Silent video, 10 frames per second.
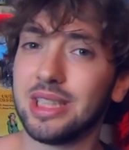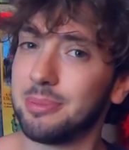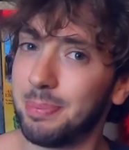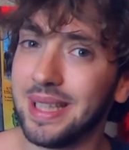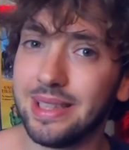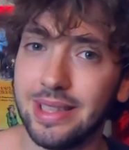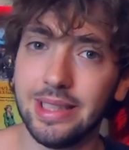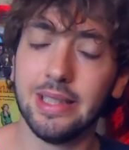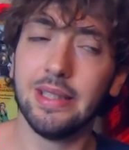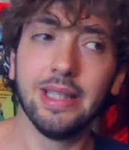
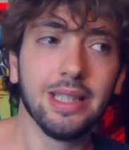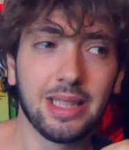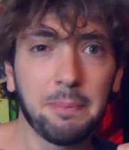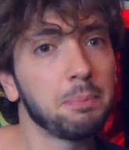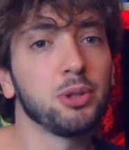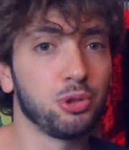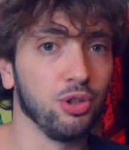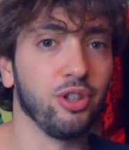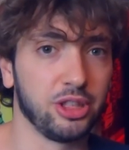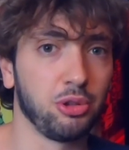aspetti che
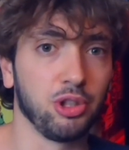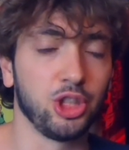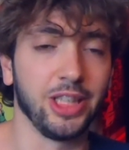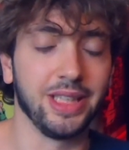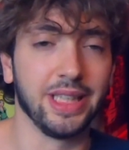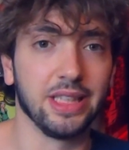possono far storcere il